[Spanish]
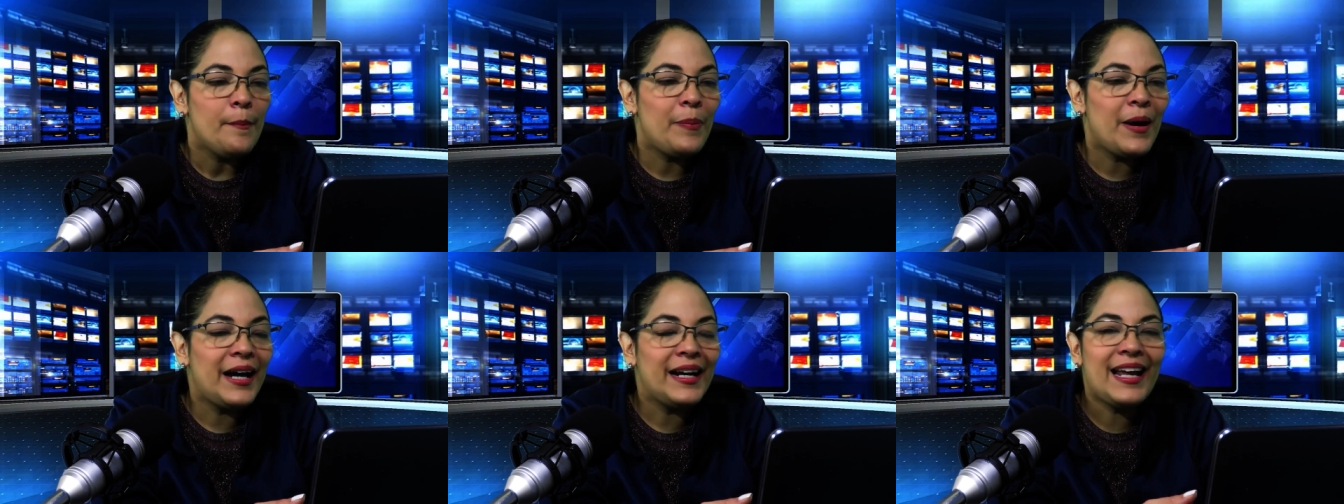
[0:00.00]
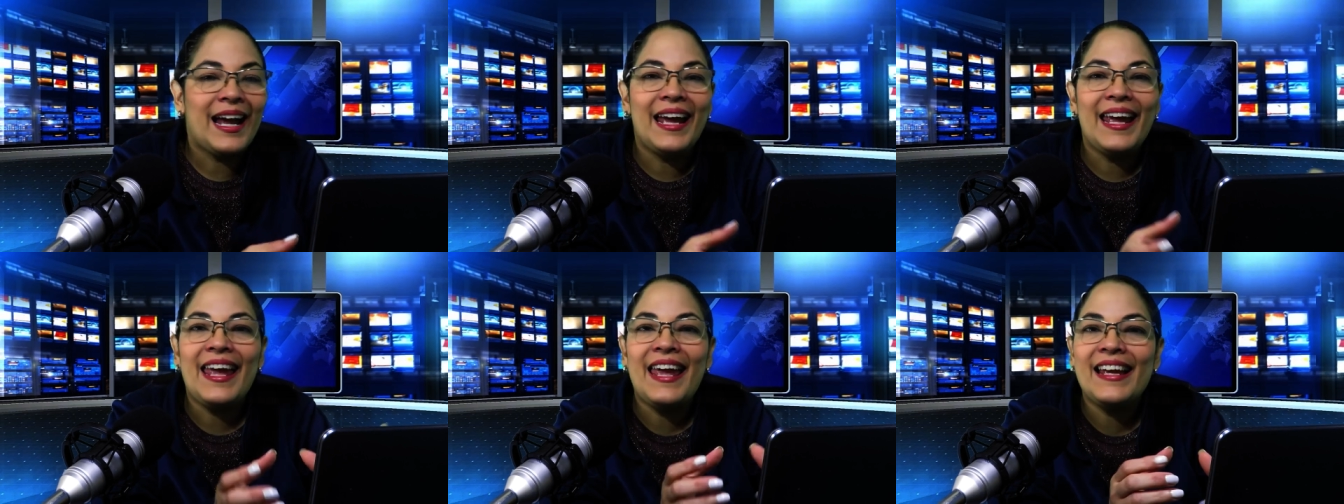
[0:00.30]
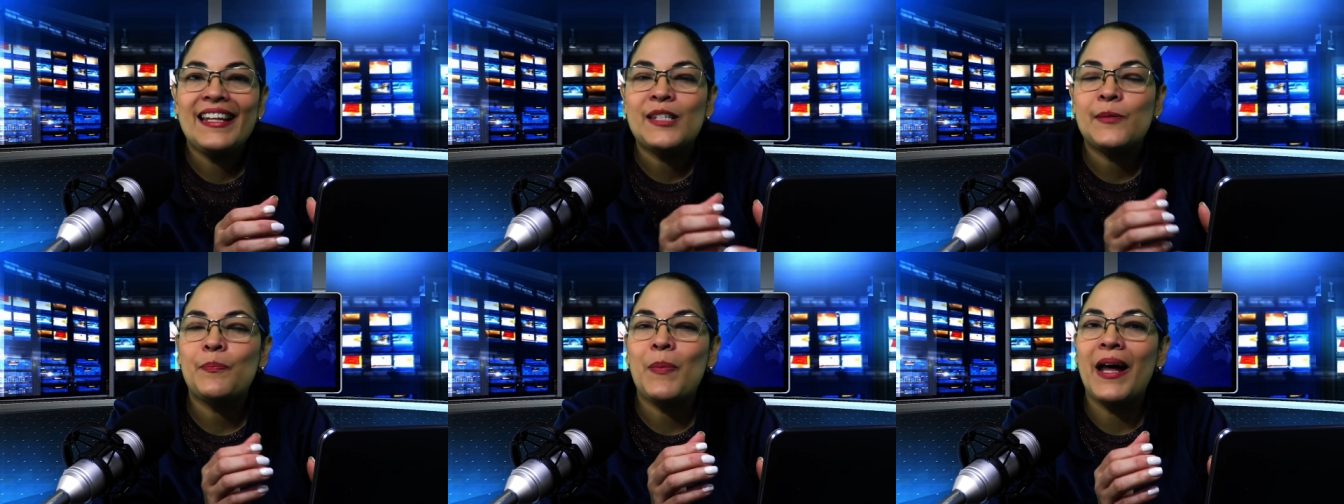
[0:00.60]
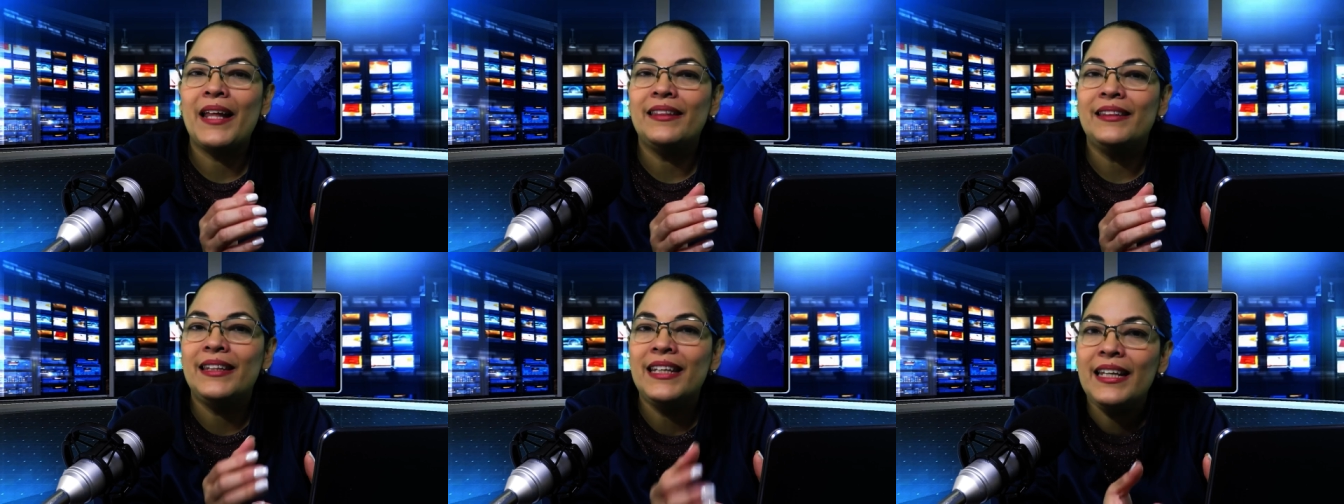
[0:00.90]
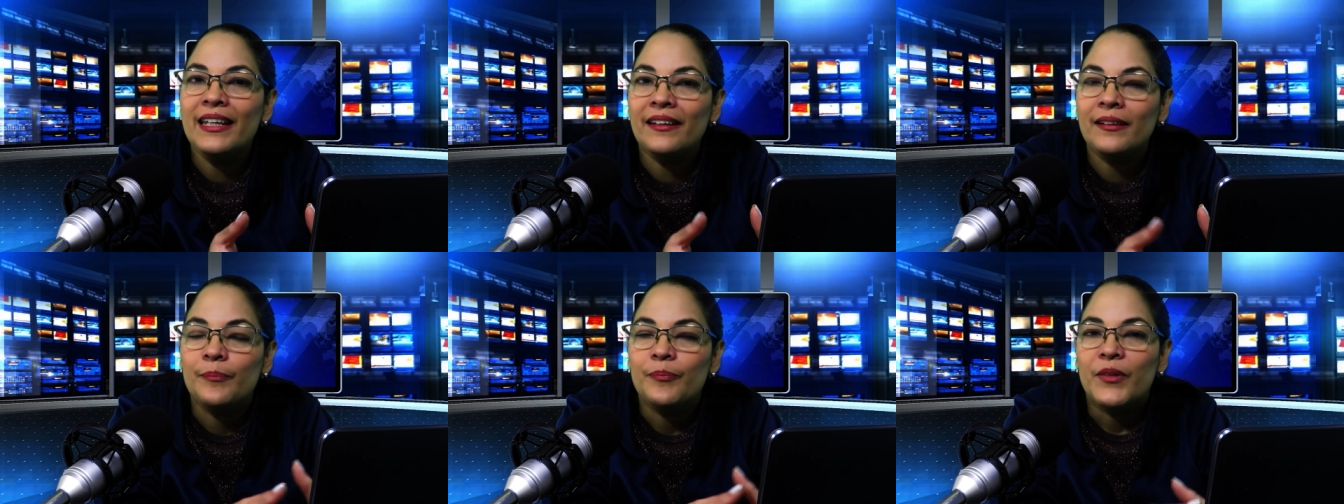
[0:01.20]
para
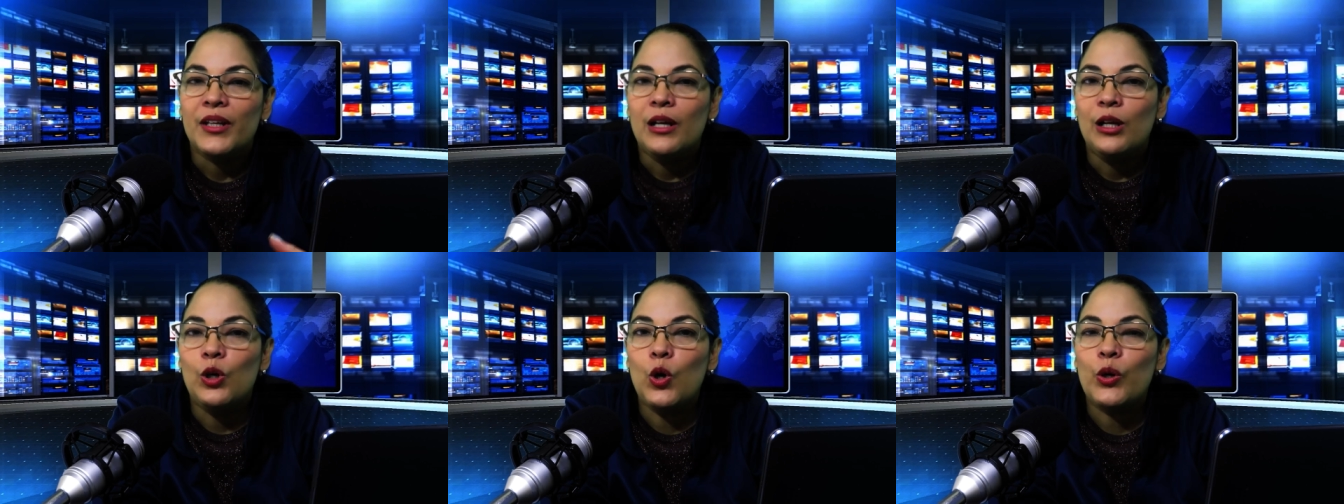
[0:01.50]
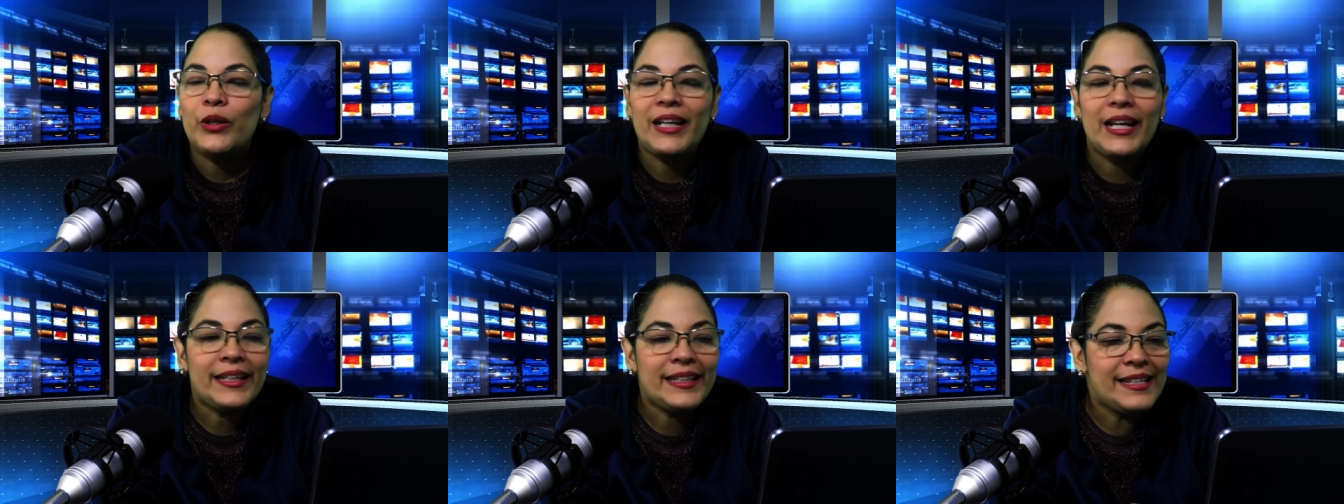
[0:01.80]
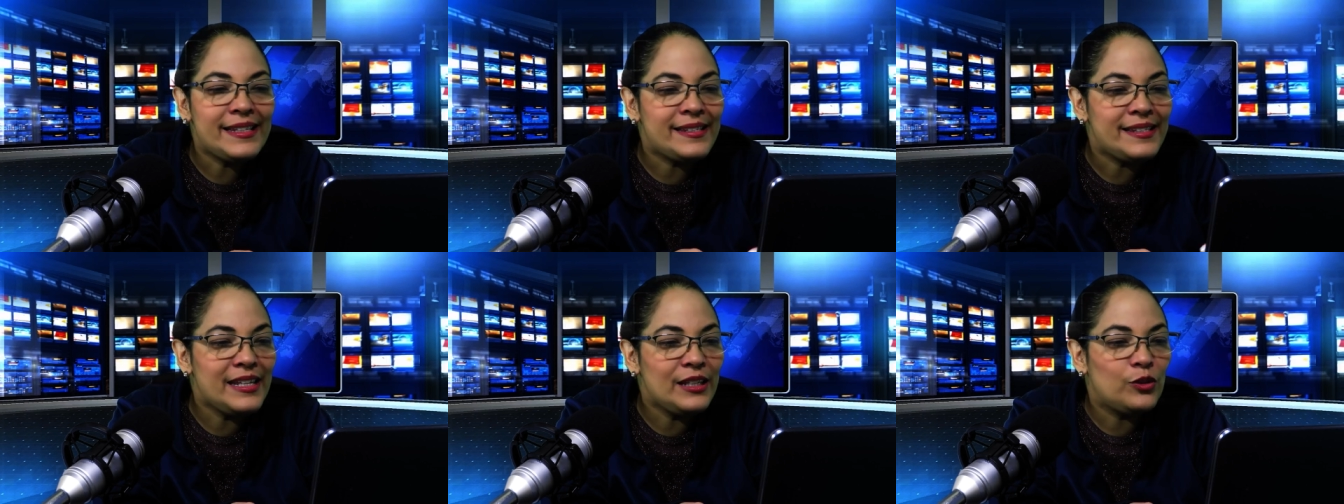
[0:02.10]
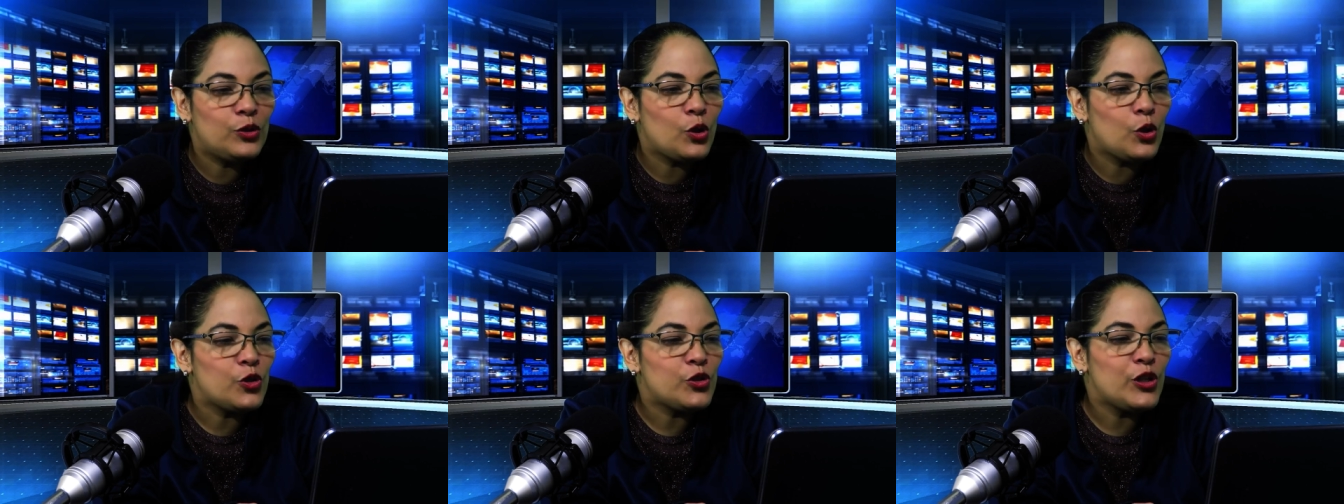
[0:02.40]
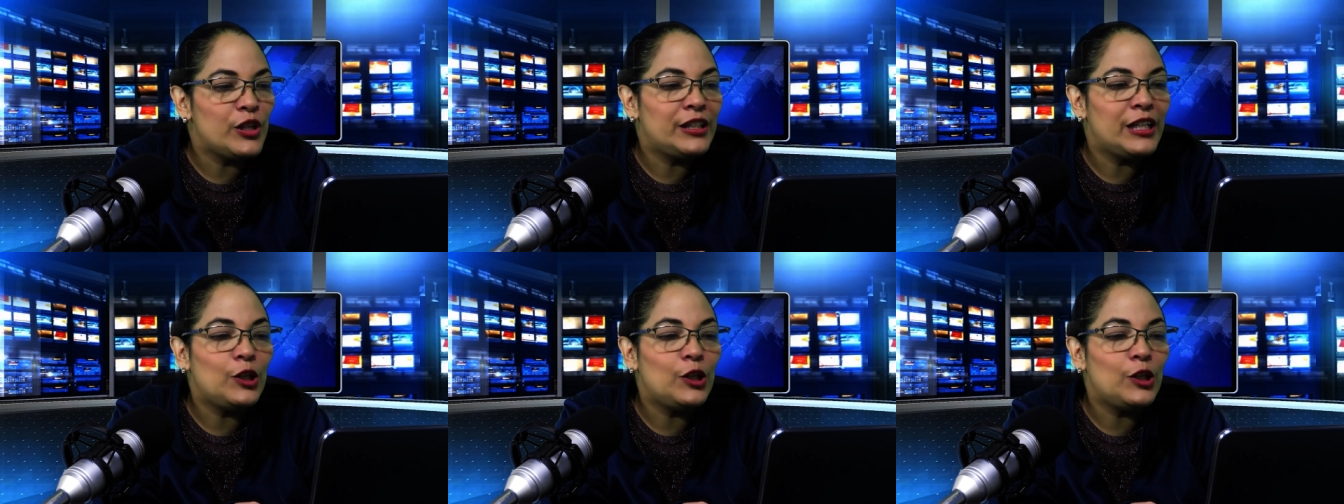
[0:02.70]
expandir los requisitos